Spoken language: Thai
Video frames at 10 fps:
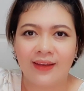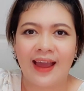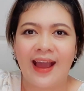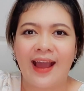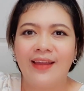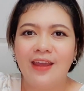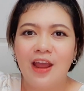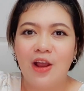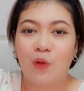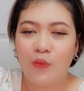คะ
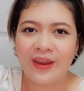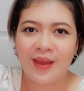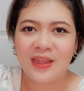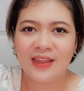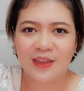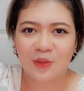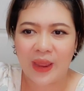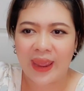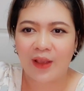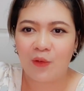คุณเนี่ยมีแต่ตัว
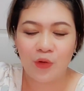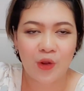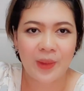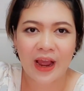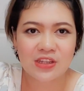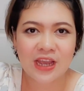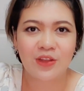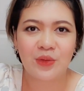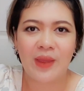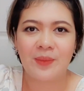เองคุณก็ไม่เข้าใจ
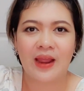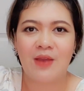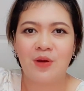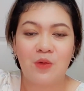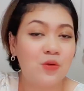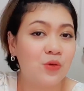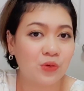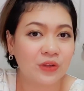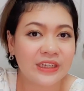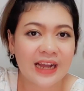ตัวเองเหมือนกันว่าคุณ
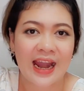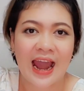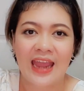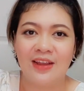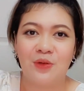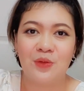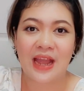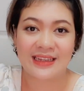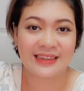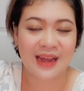รู้สึกอะไรหรือคุณอยา
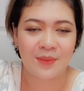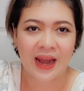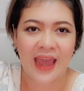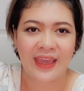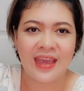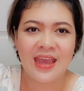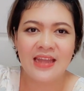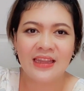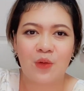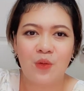กจะทำอะไร
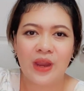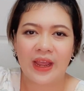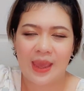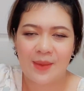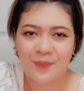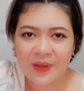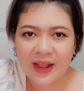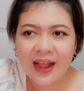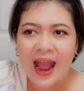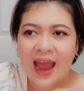แต่คุณเนี่ยเก็บ
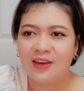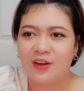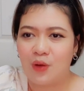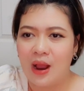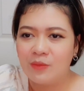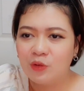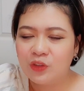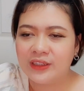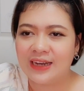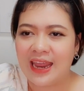อั้นความรู้
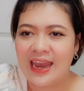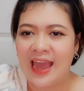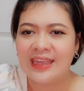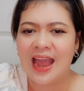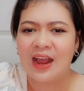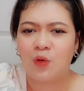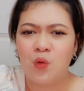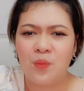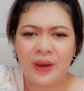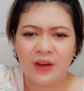สึกหลายๆอย่างคุณ
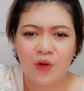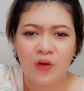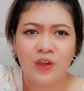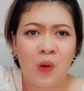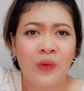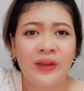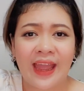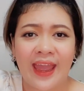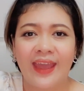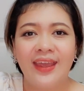เป็นคนทนไง
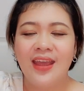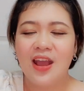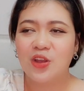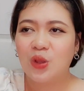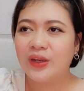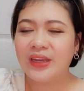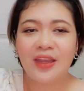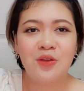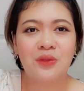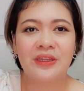ทนได้
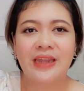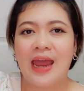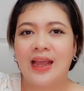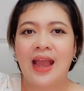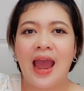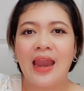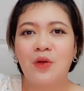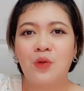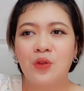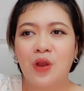ทุกสถานการณ์แล้ว
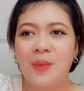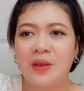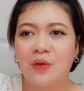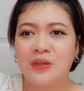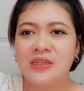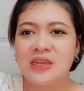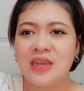คุณก็เป็นคนที่